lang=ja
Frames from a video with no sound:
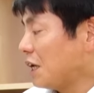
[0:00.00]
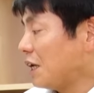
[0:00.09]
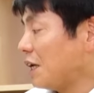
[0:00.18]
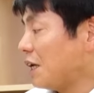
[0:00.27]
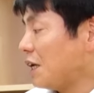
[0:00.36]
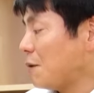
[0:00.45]

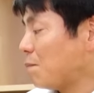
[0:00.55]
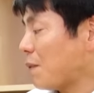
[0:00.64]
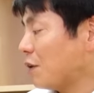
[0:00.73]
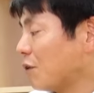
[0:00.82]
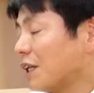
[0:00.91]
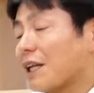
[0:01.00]
えー、一
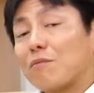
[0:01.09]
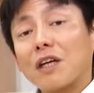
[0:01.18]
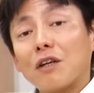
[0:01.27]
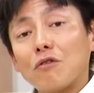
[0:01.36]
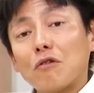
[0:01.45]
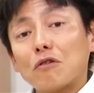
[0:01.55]
般の方向
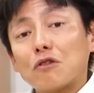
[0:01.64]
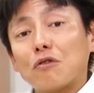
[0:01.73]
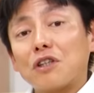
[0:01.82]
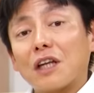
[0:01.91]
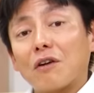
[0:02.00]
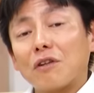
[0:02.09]
けの商
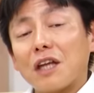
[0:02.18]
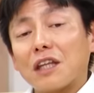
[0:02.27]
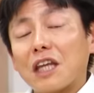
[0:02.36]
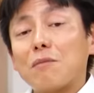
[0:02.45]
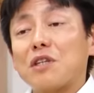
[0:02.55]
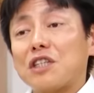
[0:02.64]
品なので
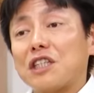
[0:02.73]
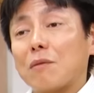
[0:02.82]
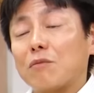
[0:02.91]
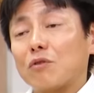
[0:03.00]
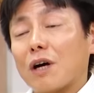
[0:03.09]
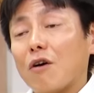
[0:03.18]
テレビ
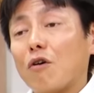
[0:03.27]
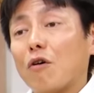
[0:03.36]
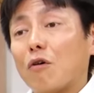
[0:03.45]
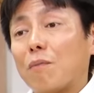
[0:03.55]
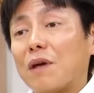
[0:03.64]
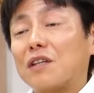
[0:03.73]
シーエム とか
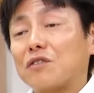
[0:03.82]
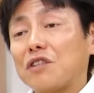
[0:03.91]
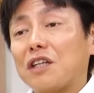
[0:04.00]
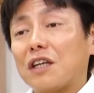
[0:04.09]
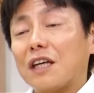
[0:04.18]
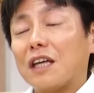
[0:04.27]
をベース
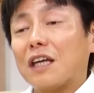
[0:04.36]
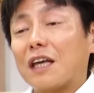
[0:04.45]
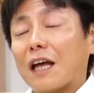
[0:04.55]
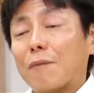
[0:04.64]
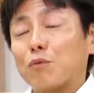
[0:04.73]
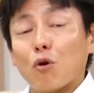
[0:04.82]
に、
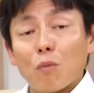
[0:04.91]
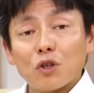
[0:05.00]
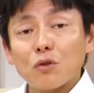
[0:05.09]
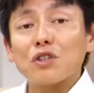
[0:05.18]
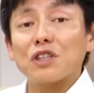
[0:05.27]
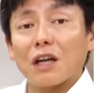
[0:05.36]
えー、
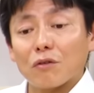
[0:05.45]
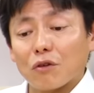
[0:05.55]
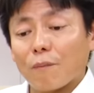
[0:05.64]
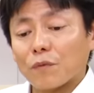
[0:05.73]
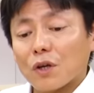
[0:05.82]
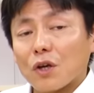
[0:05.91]
プロモーションしていると
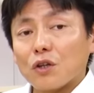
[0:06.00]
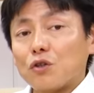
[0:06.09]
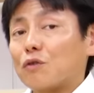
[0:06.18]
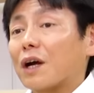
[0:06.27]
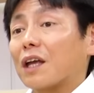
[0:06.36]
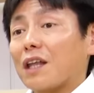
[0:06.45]

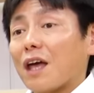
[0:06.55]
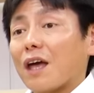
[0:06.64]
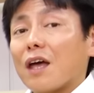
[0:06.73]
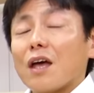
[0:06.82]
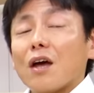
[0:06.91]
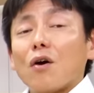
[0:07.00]
いうわけで、